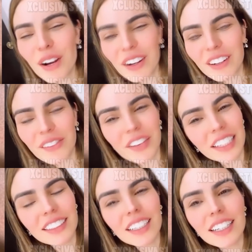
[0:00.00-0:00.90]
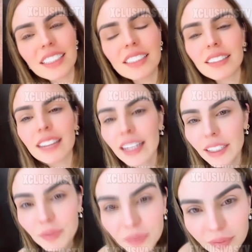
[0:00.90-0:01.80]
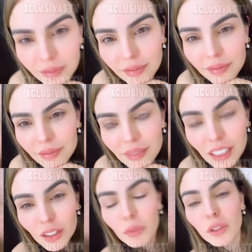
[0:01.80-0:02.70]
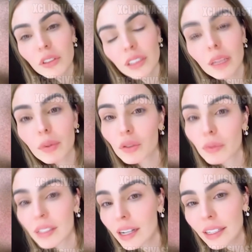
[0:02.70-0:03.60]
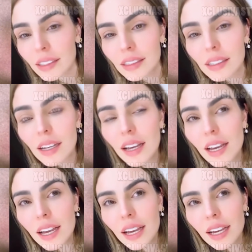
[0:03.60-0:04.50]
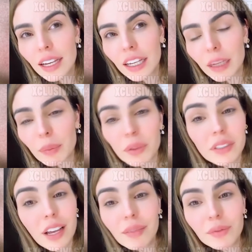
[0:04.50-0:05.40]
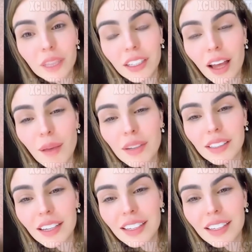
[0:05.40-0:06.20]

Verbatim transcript: Pero bueno, en fin, este... Estoy muy contenta por sus mensajes. Y pues ya, no hay nada más que